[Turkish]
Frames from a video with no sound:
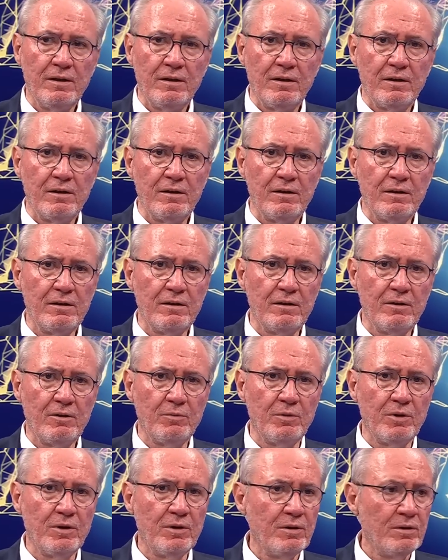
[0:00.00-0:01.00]
E,
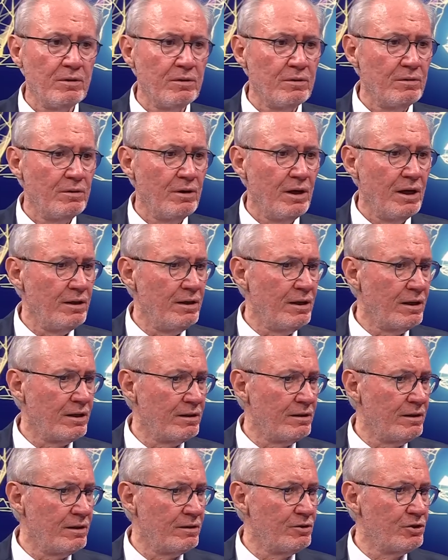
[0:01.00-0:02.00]
ama her ne
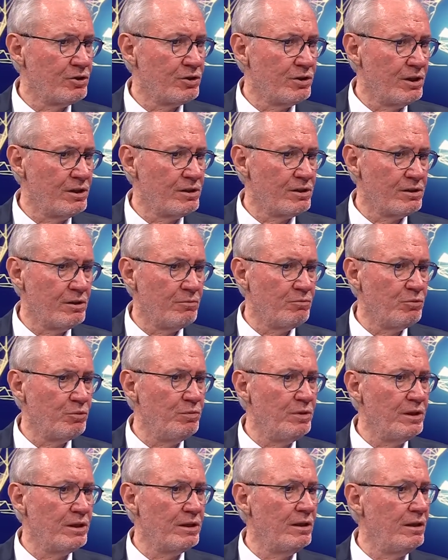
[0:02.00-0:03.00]
kadar dışarı sızan bu
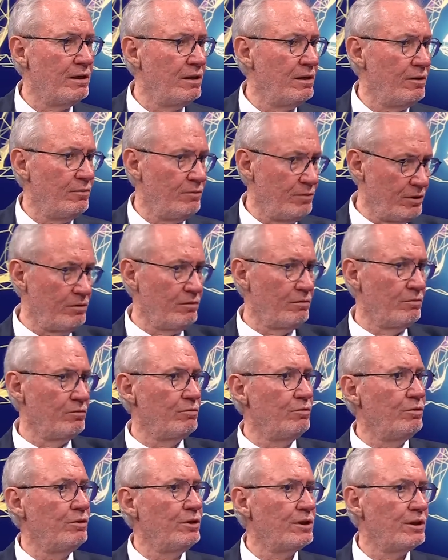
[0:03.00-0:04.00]
bilgileri hemen
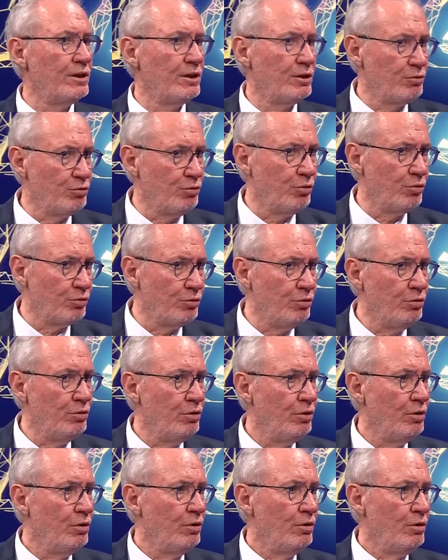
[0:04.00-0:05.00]
dedikleri doğru.
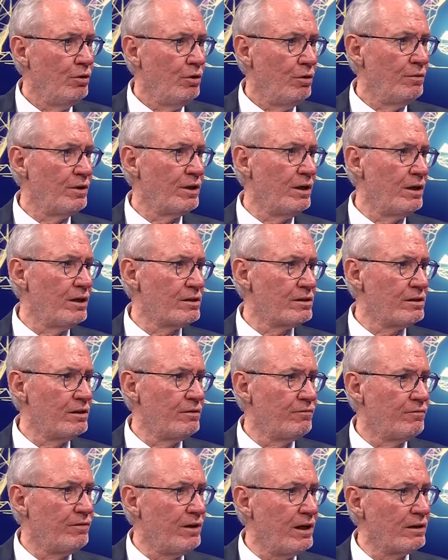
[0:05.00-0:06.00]
Ama Galatasaray'ın
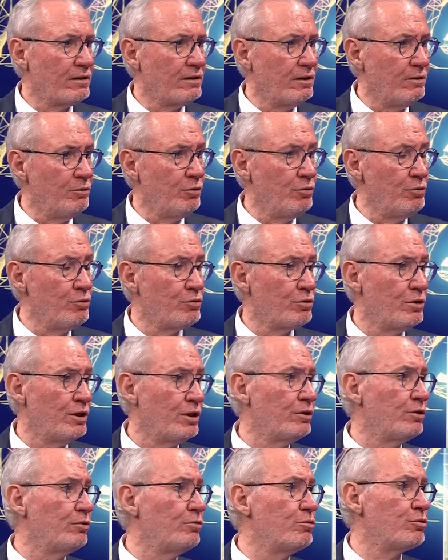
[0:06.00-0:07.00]
farklı bir
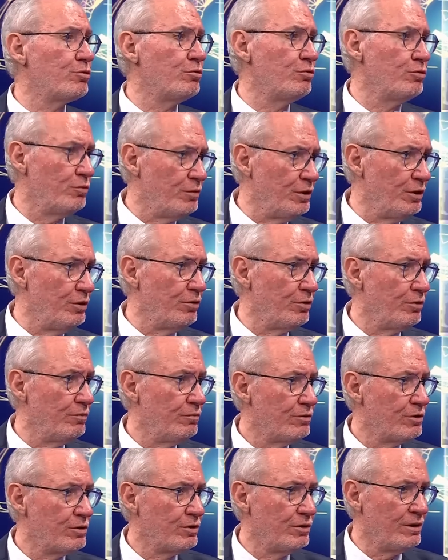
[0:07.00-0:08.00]
oyuncuları da düşündüğünü biliyor. Evet.
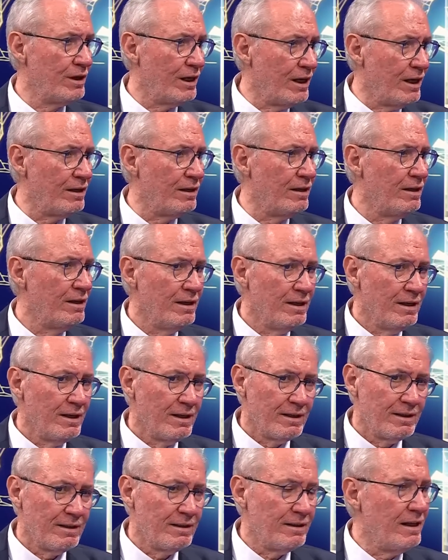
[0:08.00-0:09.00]
Şimdi yani
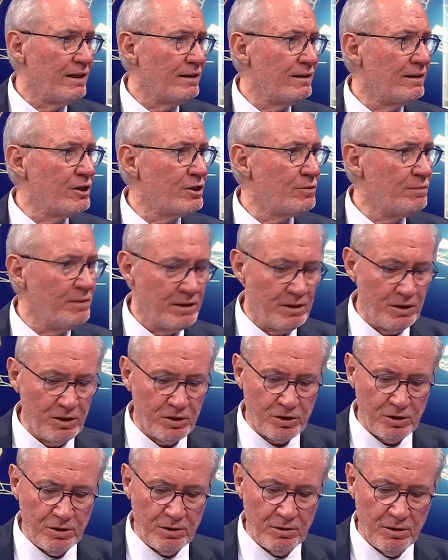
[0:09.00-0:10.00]
Dimaria... netleşmediği
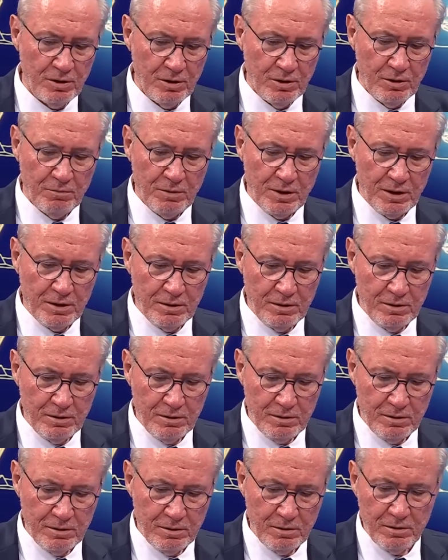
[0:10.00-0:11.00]
için... O da ben, çok
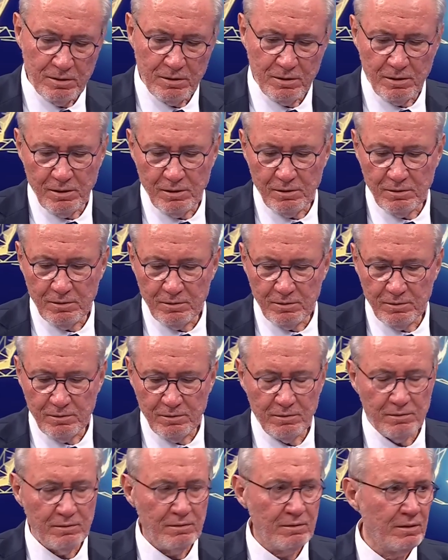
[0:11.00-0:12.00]
konuşuyor. Icar, 1 artı
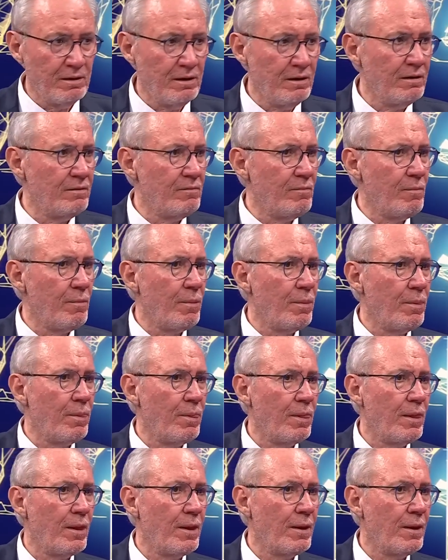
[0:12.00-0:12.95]
bir Icardi yani. ile problem